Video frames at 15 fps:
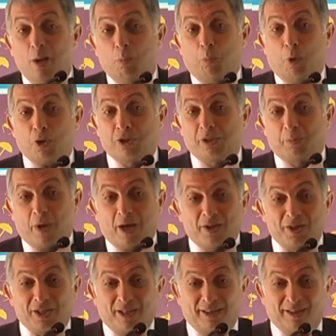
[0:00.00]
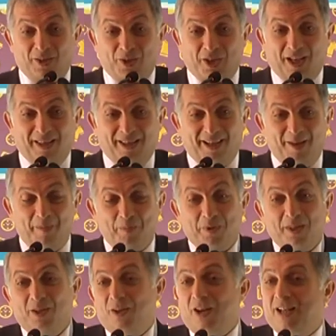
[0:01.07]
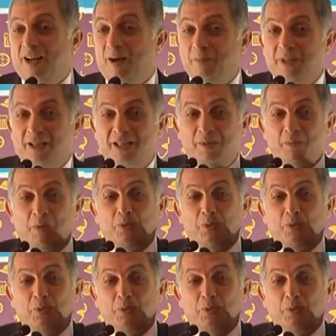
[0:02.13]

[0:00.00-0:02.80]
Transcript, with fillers: Bol sipariş alın inşallah. Rakamlarınız